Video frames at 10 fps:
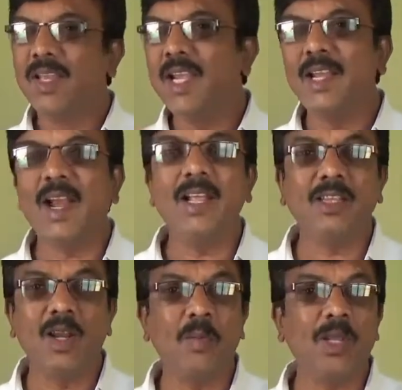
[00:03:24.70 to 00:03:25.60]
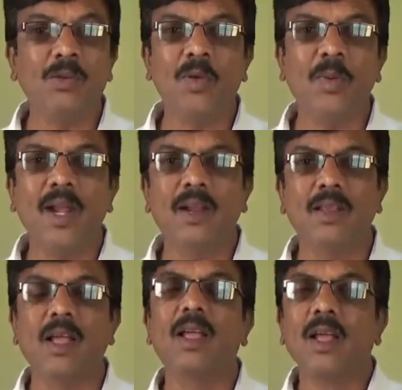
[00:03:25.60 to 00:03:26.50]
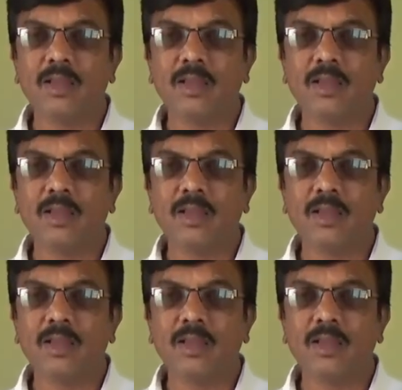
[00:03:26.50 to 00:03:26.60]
ఇంటికాడికి తలుపులు ఎత్తుకుని పోయినాడు కదా